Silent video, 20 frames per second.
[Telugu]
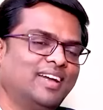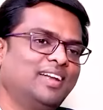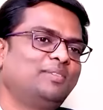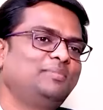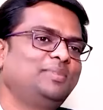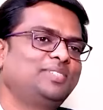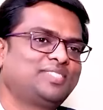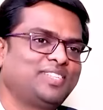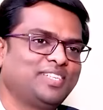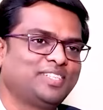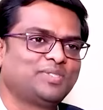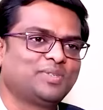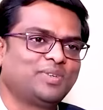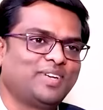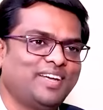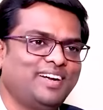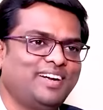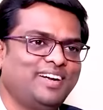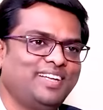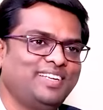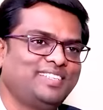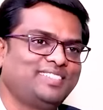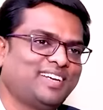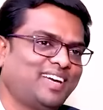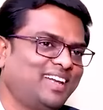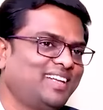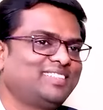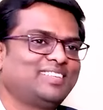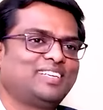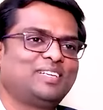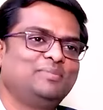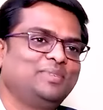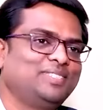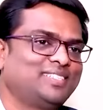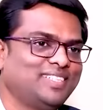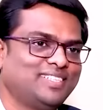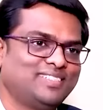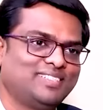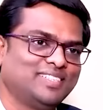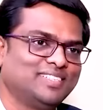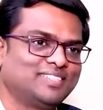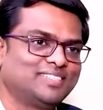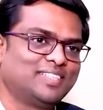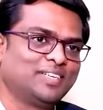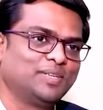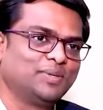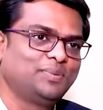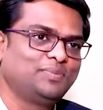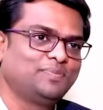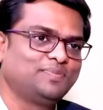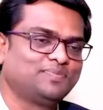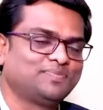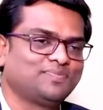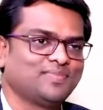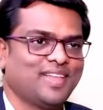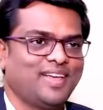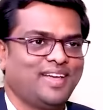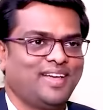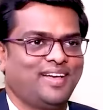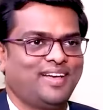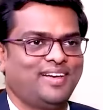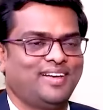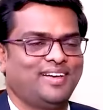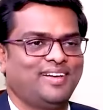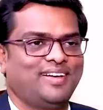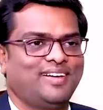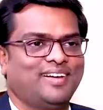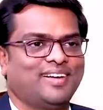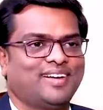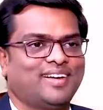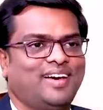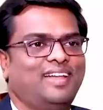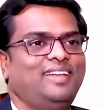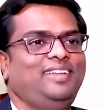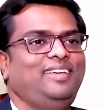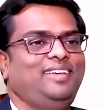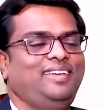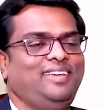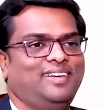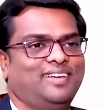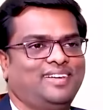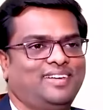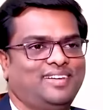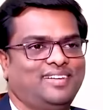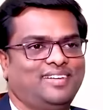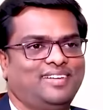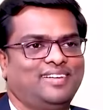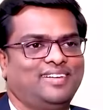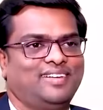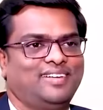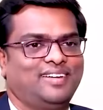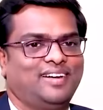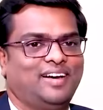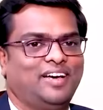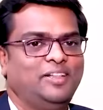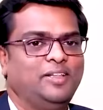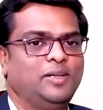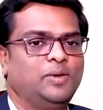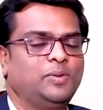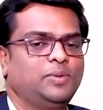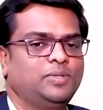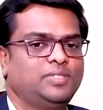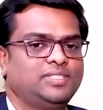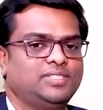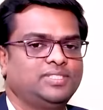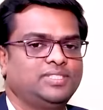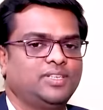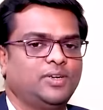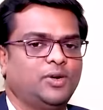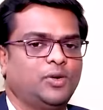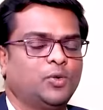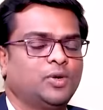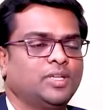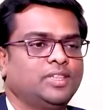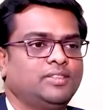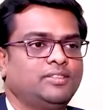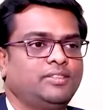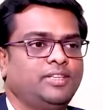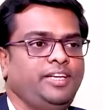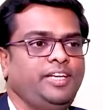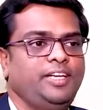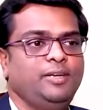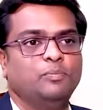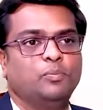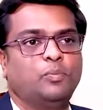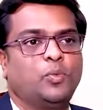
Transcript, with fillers: చాలా మిస్టేక్స్ ఉన్నాయండి చాలా చాలా మిస్టేక్స్ చేస్తారు కానీ అందులో ఒక త్రీ